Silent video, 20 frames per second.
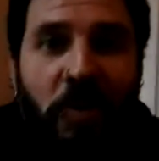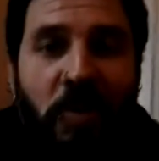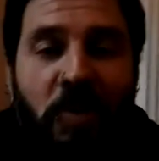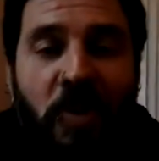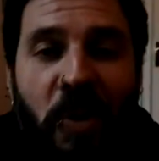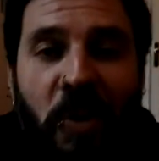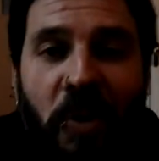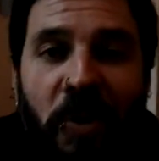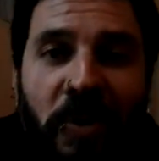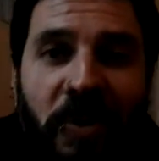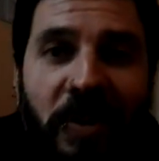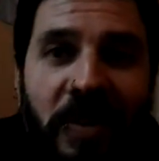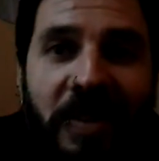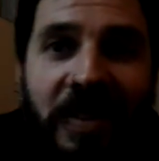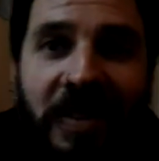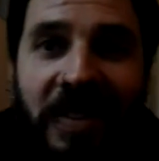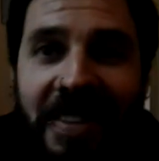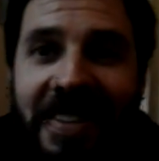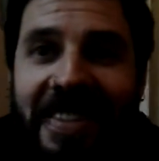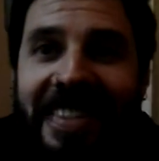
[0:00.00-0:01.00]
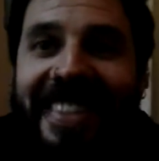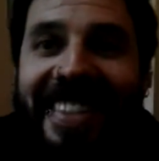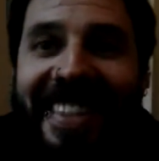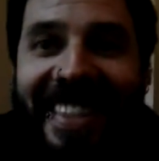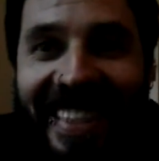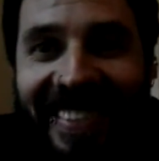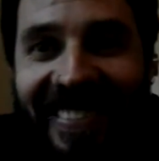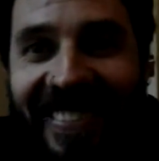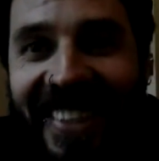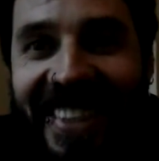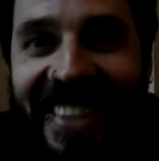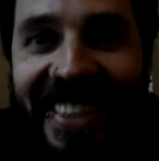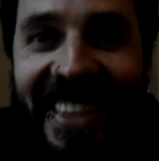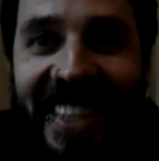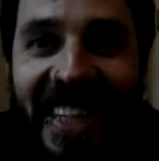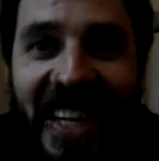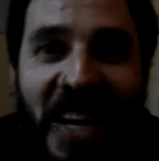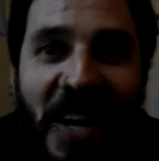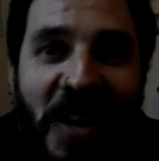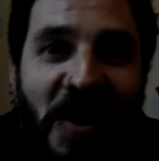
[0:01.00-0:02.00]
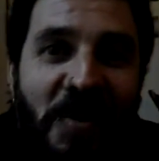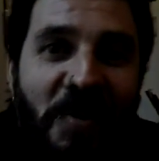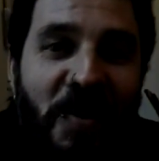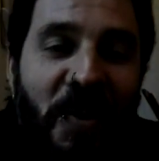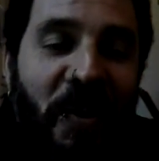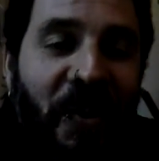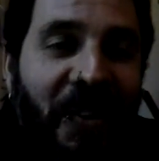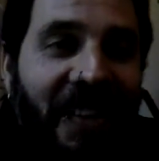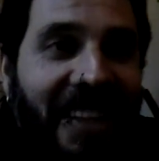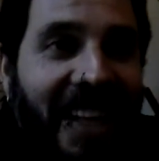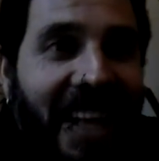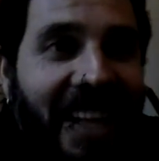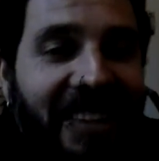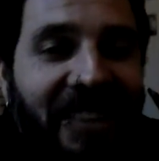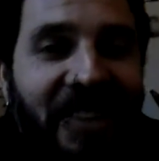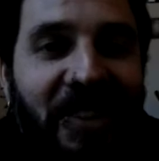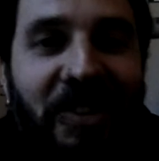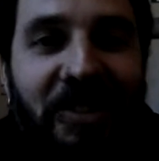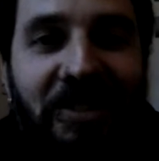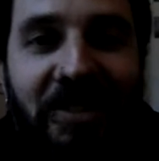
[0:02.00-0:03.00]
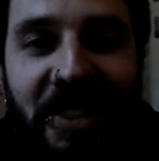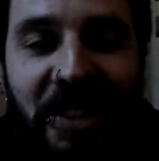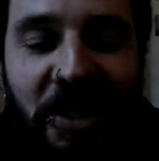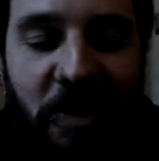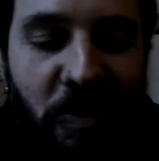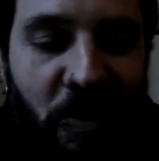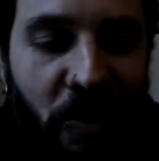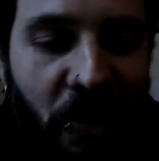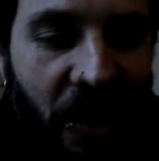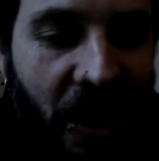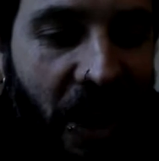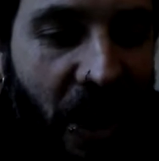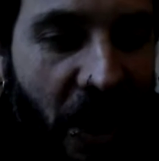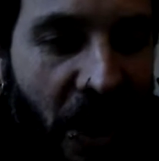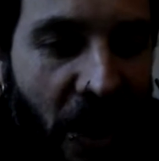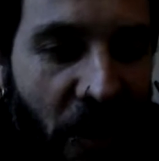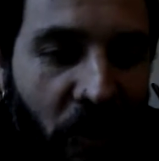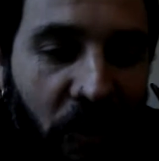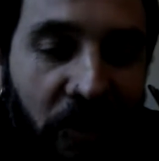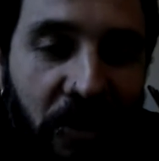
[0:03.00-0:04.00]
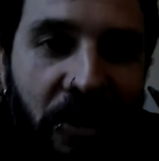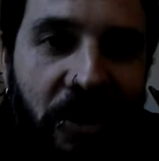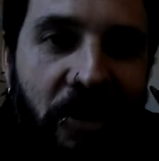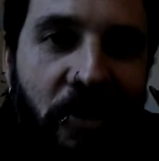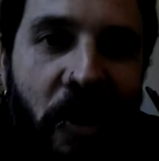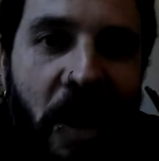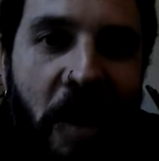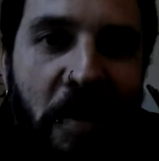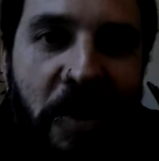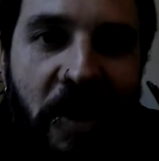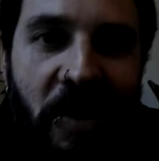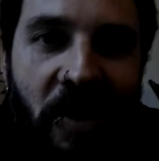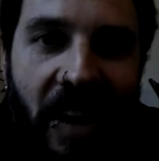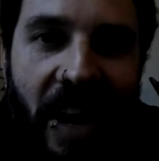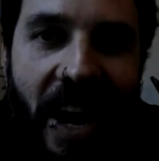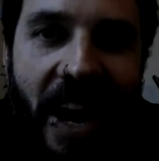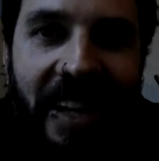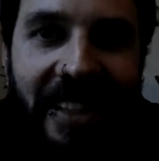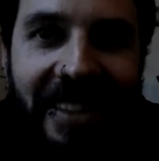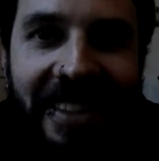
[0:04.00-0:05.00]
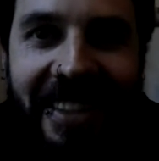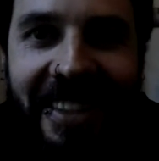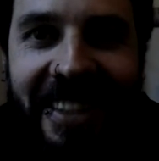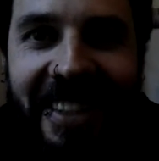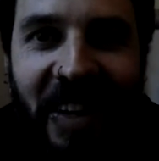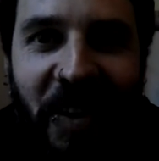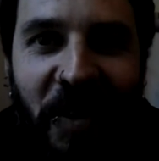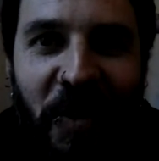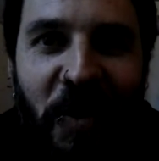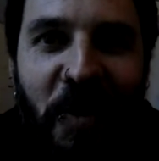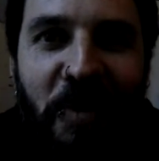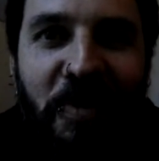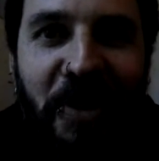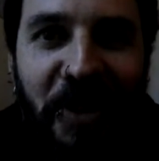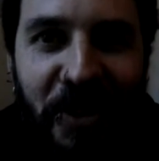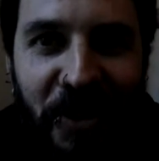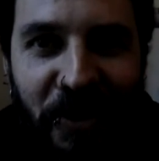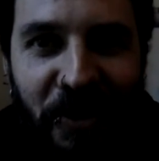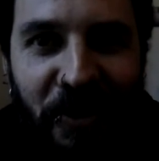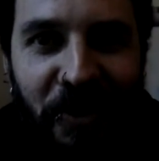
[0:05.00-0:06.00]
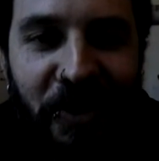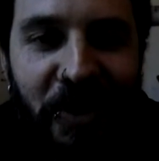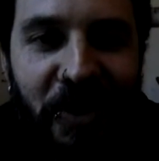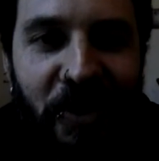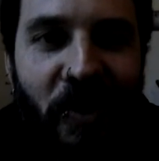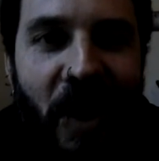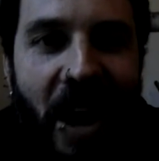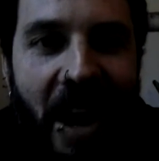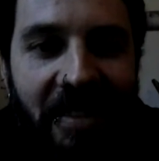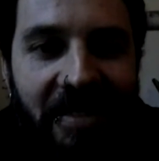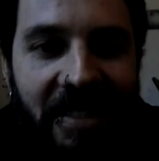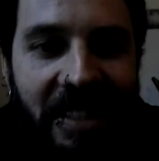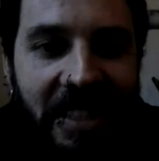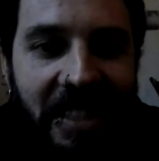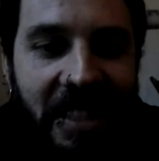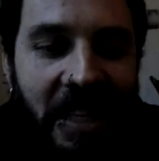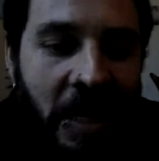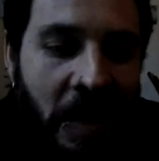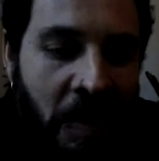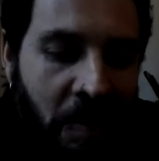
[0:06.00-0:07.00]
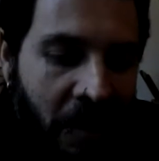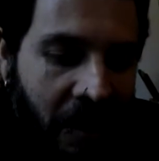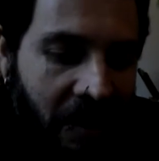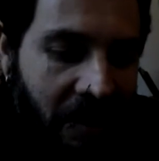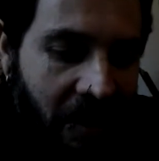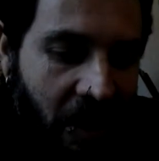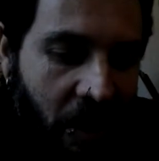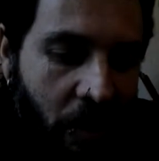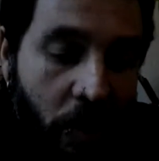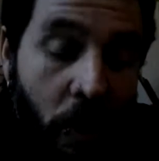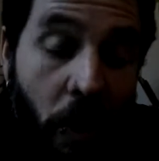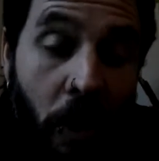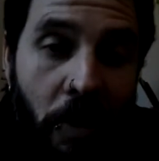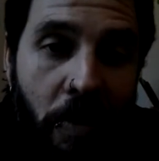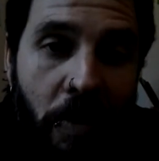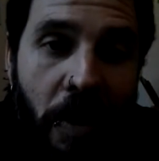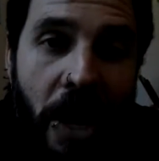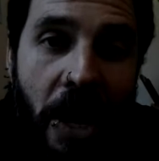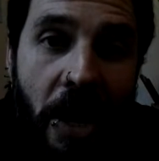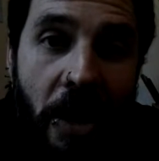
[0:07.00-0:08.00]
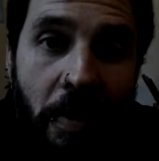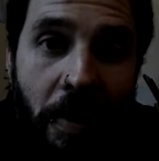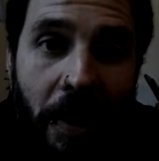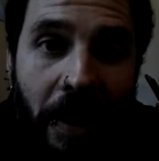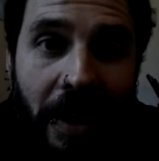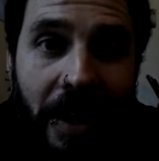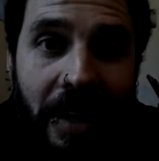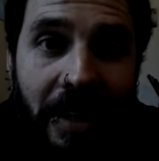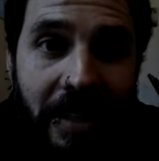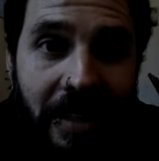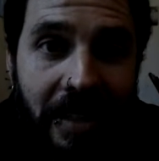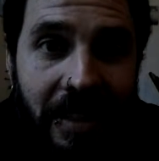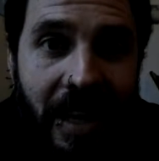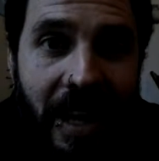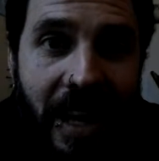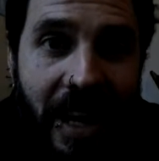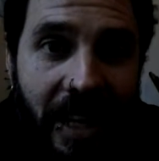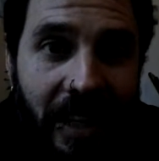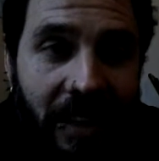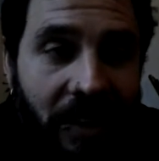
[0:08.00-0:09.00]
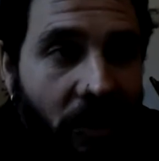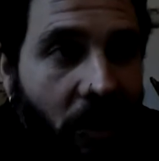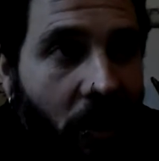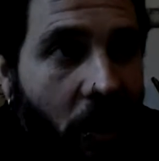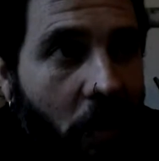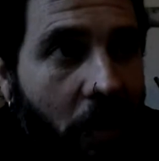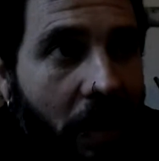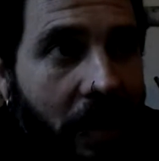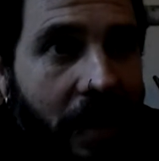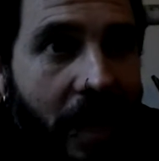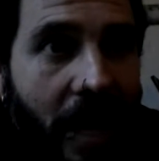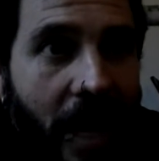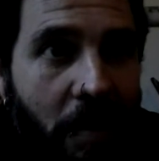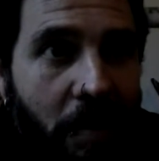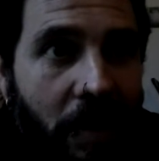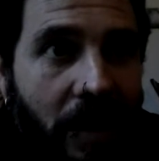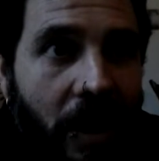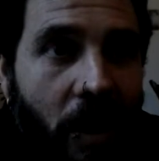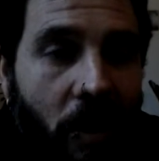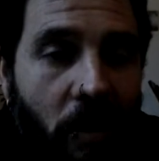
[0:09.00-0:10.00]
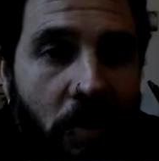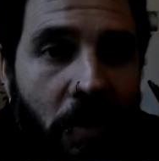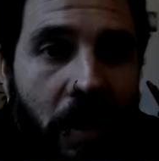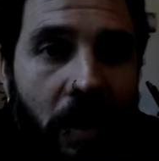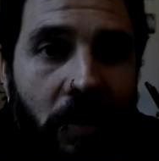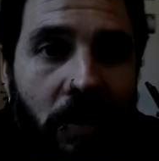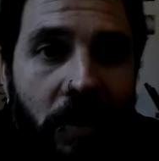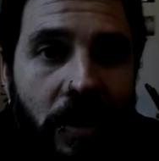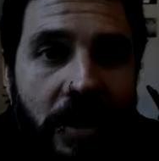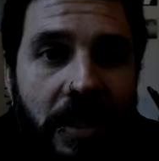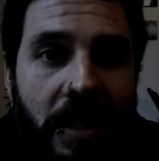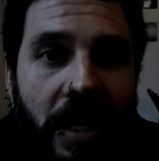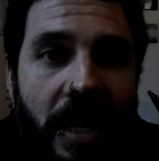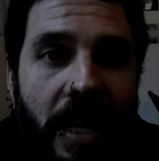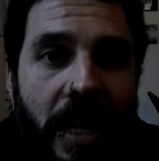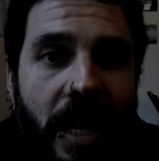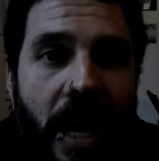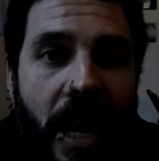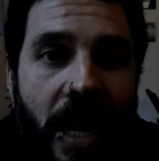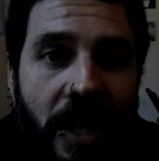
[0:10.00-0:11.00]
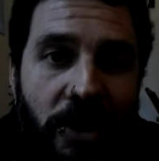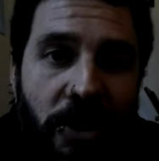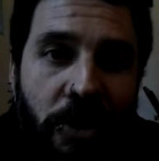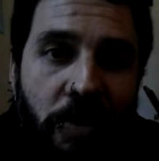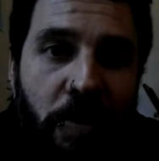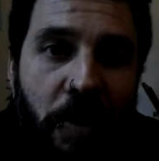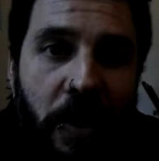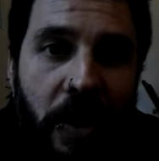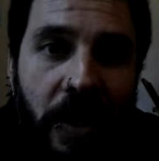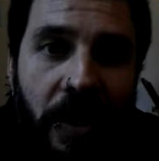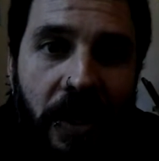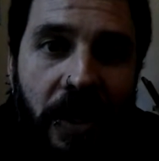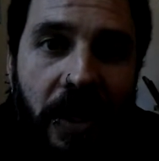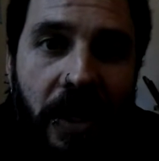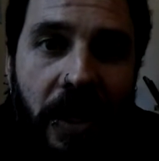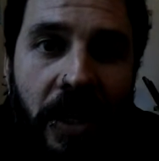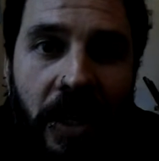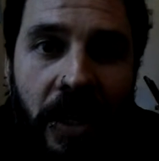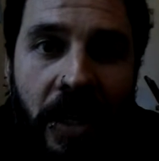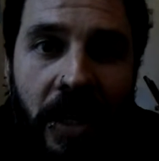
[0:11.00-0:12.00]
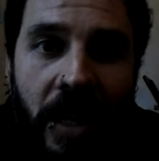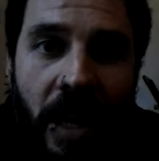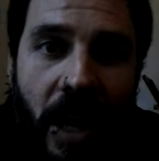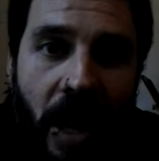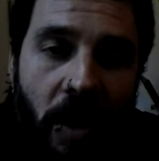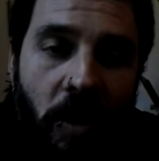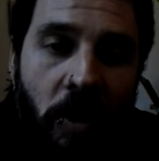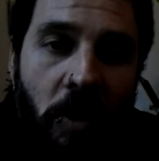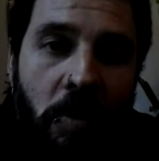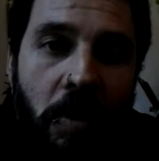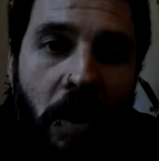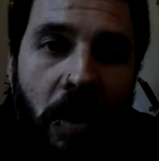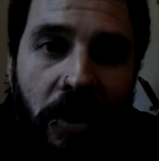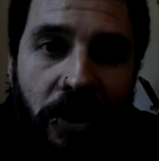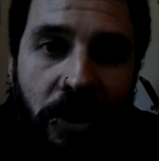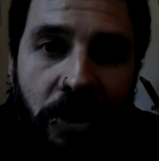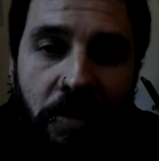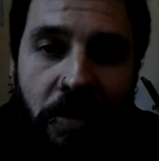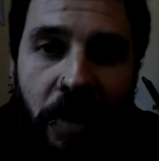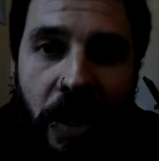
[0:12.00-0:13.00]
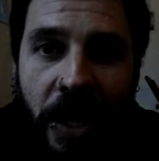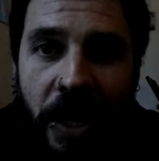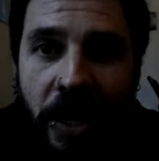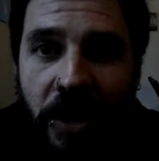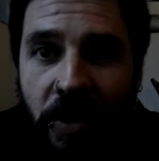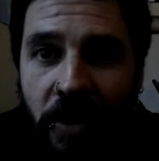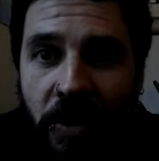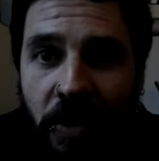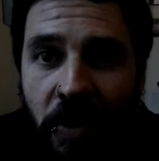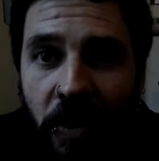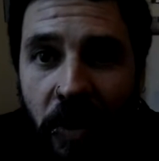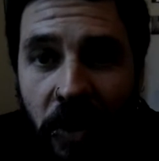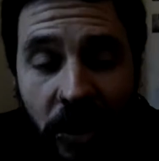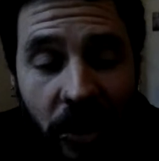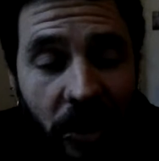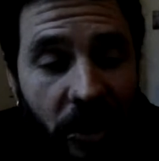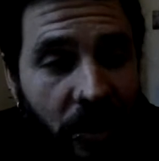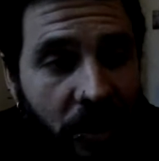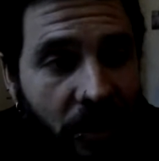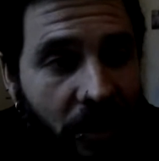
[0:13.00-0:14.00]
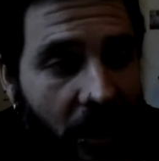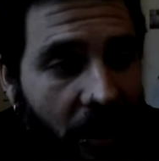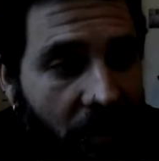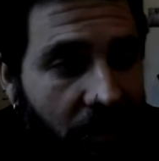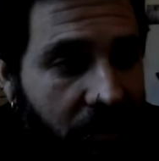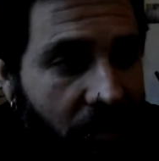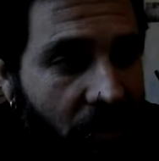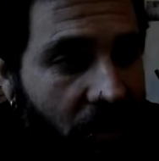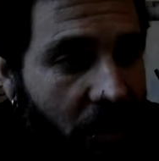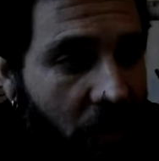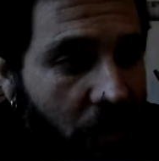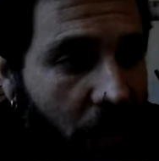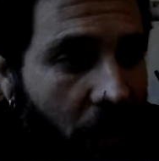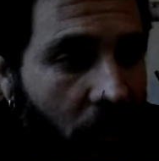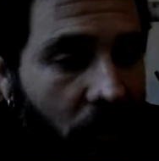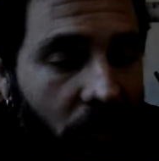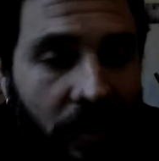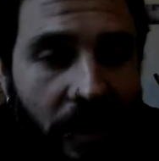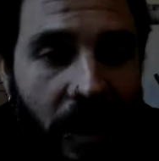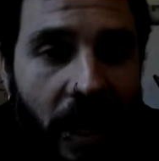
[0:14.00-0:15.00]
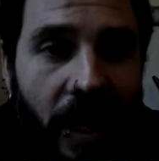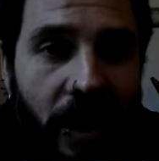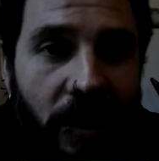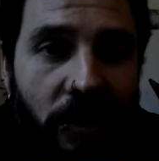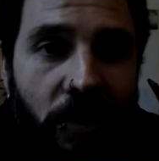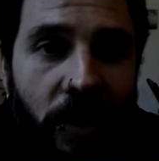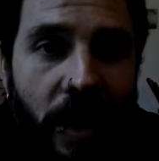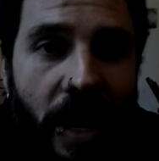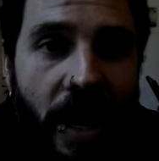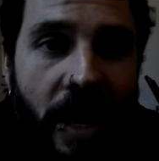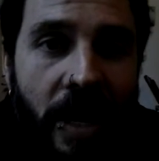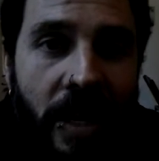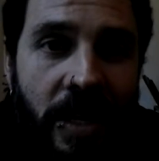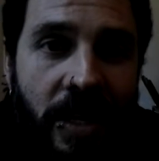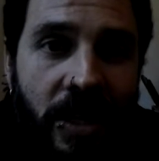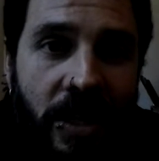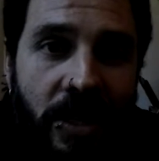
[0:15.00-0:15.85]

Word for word: Só dar os contatos rapidamente Pode aí para os nossos é, internautas. O contato no Facebook é Onde Não É Melhor Act, que é o nome de um dos guaves. mas tem meu e-mail para quem quiser trocar uma ideia, mandar alguma coisa, é artpunk.hotmail.com e telefone para contato é